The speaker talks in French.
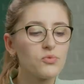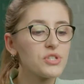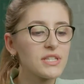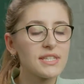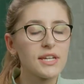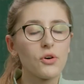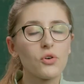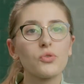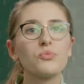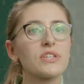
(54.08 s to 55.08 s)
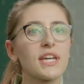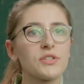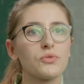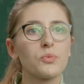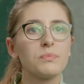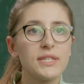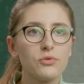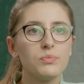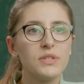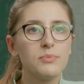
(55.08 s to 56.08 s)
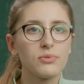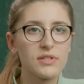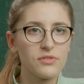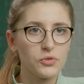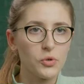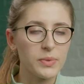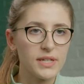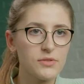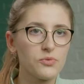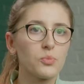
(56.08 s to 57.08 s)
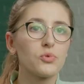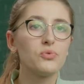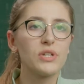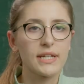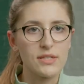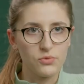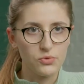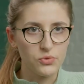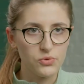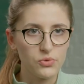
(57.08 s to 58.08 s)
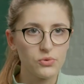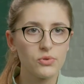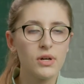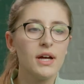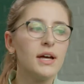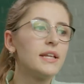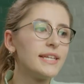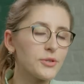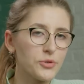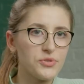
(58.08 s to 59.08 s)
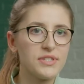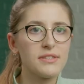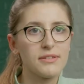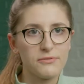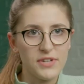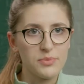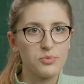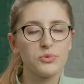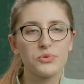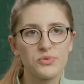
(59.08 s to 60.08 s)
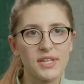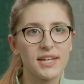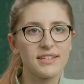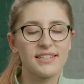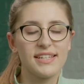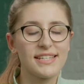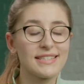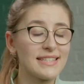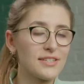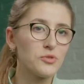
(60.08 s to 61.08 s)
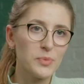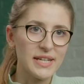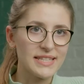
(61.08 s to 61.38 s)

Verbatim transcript: où j'étais en communication B2B pour les entreprises, donc beaucoup les réseaux sociaux, LinkedIn, Facebook, tout ça. Et c'était super